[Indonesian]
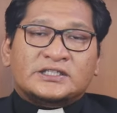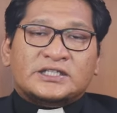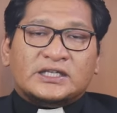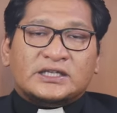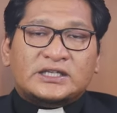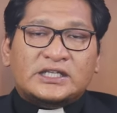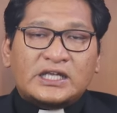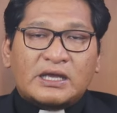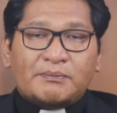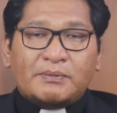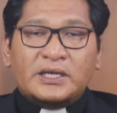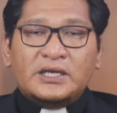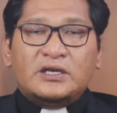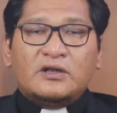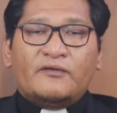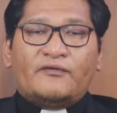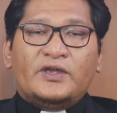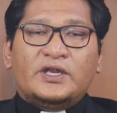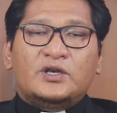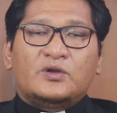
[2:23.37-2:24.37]
setiap
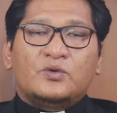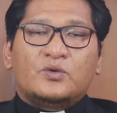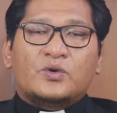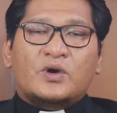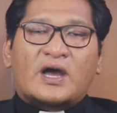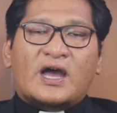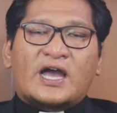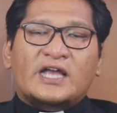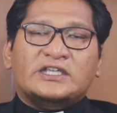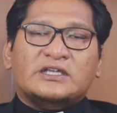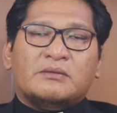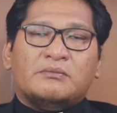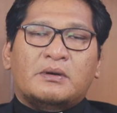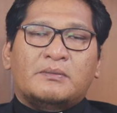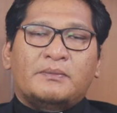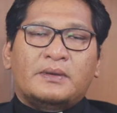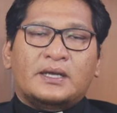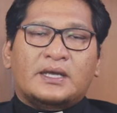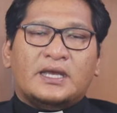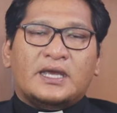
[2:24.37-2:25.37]
individu hanya
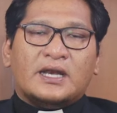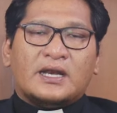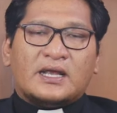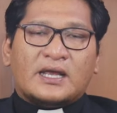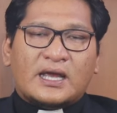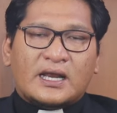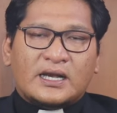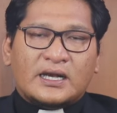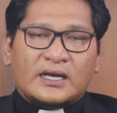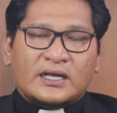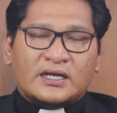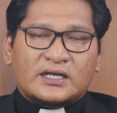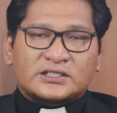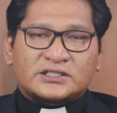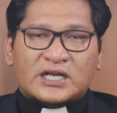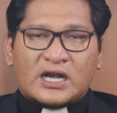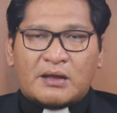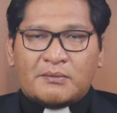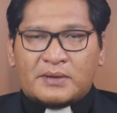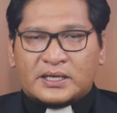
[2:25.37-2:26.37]
memikirkan
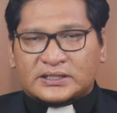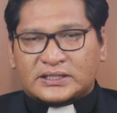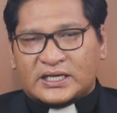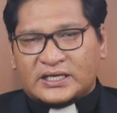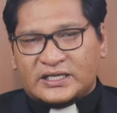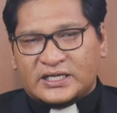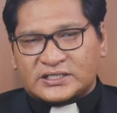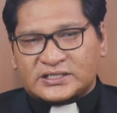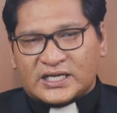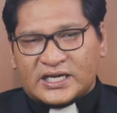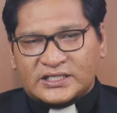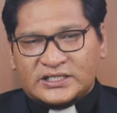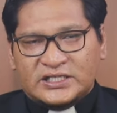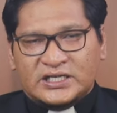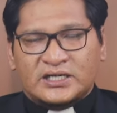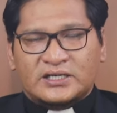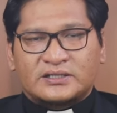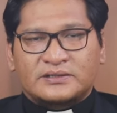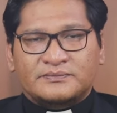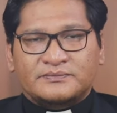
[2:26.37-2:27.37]
keselamatannya
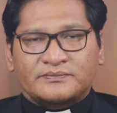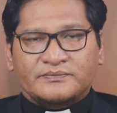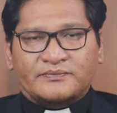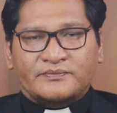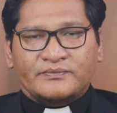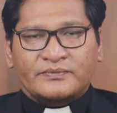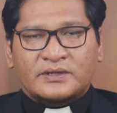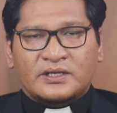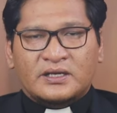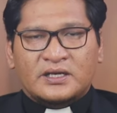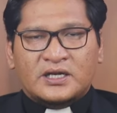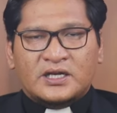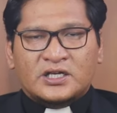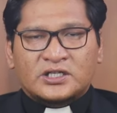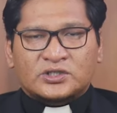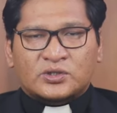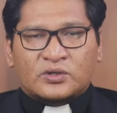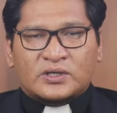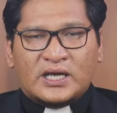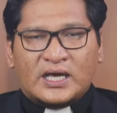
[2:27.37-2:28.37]
saja.
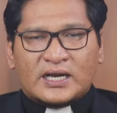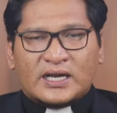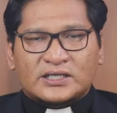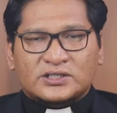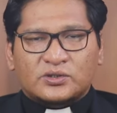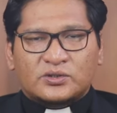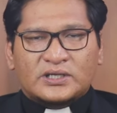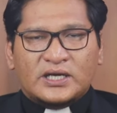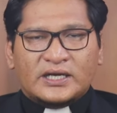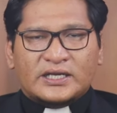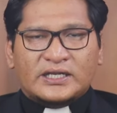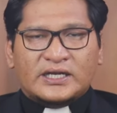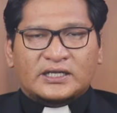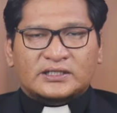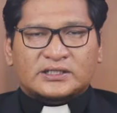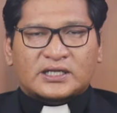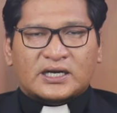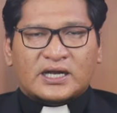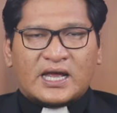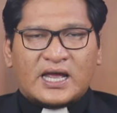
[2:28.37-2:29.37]
Saudara-saudari
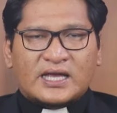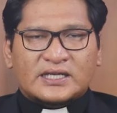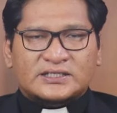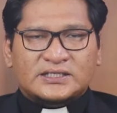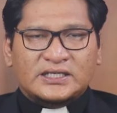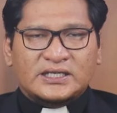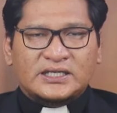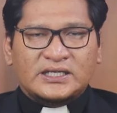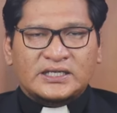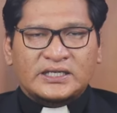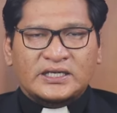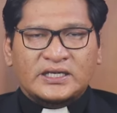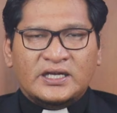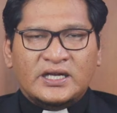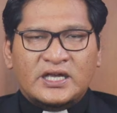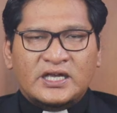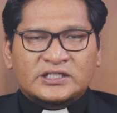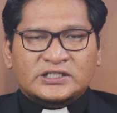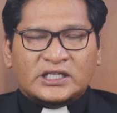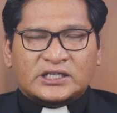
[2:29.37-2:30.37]
yang terkasih,
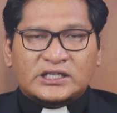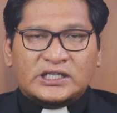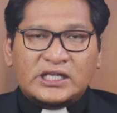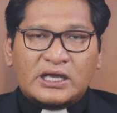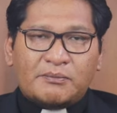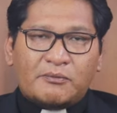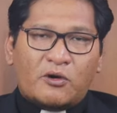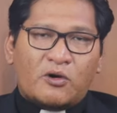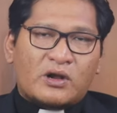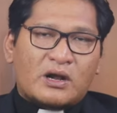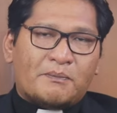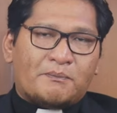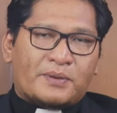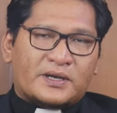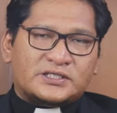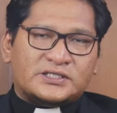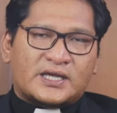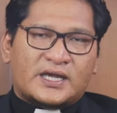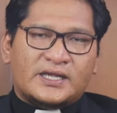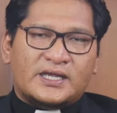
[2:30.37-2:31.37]
setiap orang
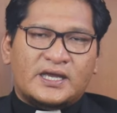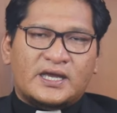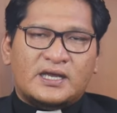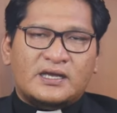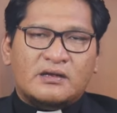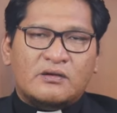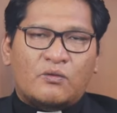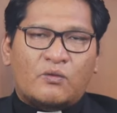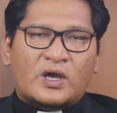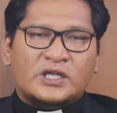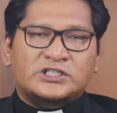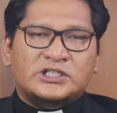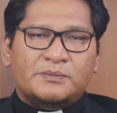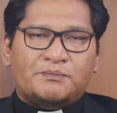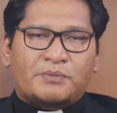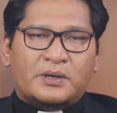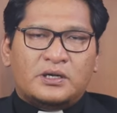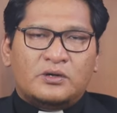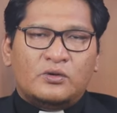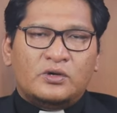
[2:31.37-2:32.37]
percaya
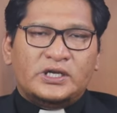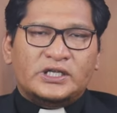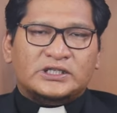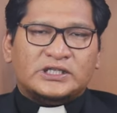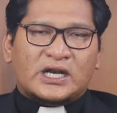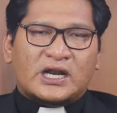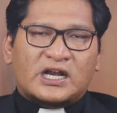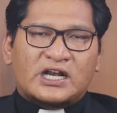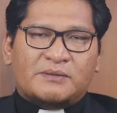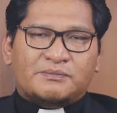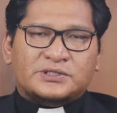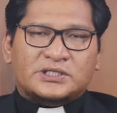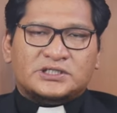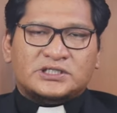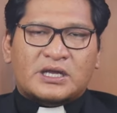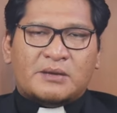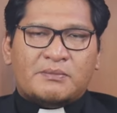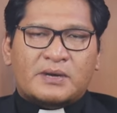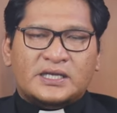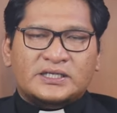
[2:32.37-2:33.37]
wajib peduli terhadap
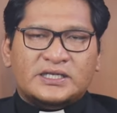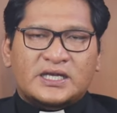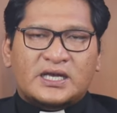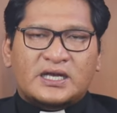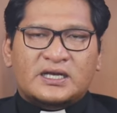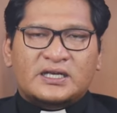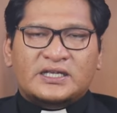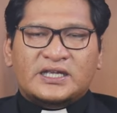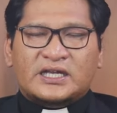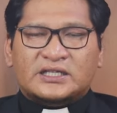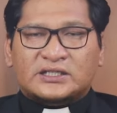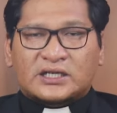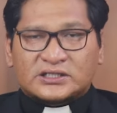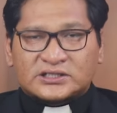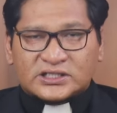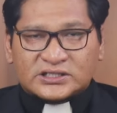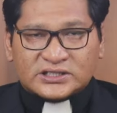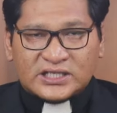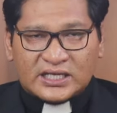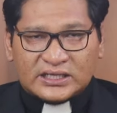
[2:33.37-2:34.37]
sesamanya yang
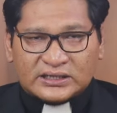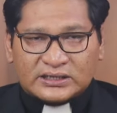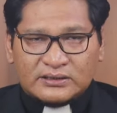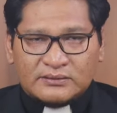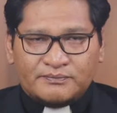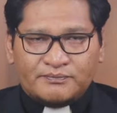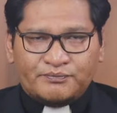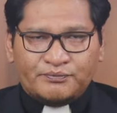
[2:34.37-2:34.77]
tersesat